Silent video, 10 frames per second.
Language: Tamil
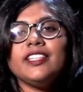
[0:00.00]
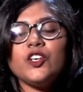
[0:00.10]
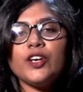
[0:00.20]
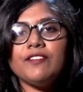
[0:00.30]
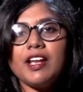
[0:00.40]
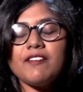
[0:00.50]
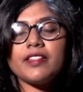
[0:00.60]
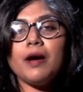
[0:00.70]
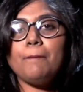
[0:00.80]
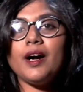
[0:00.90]
இதனோட
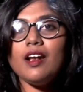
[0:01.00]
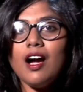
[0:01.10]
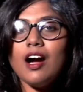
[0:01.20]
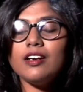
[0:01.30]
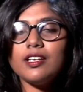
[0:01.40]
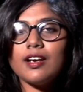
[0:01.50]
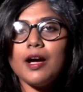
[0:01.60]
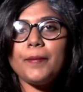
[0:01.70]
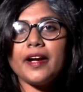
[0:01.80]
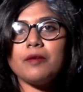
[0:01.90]
விளைவாக தான் பல
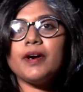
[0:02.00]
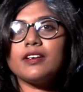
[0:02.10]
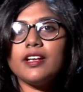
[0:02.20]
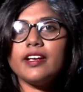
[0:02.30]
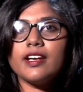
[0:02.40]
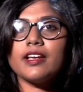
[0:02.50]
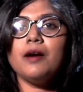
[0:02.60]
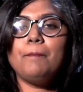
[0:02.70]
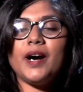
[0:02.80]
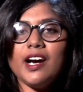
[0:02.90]
ஆண்டுகளாக பயன்பாட்டில் இருக்கிற
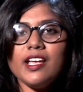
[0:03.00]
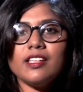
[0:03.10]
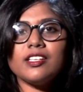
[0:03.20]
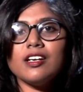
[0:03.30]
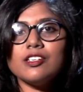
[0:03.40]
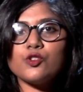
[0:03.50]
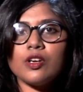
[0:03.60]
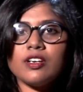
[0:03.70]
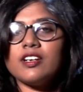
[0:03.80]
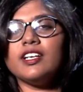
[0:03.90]
பழைய தங்க
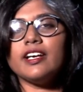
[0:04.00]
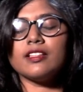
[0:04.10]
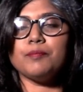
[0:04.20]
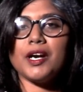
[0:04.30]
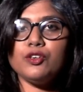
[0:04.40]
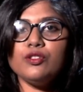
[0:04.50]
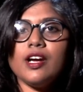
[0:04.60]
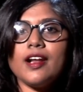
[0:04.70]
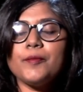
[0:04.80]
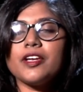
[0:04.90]
சுரங்கங்கள்ல இருந்து
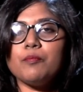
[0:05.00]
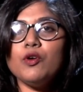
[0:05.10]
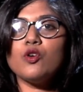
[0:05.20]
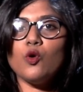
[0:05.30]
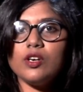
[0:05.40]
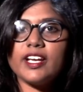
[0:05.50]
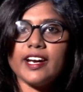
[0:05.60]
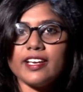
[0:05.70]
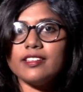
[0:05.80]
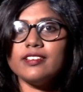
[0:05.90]
மட்டும்தான் நமக்கு இப்போ கோல்டு
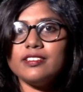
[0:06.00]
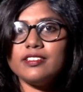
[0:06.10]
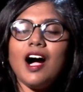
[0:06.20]
கிடைக்குது